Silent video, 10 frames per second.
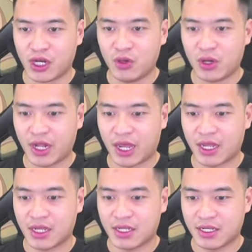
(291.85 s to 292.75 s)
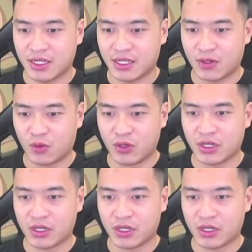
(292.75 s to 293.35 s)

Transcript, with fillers: luôn này. Ui.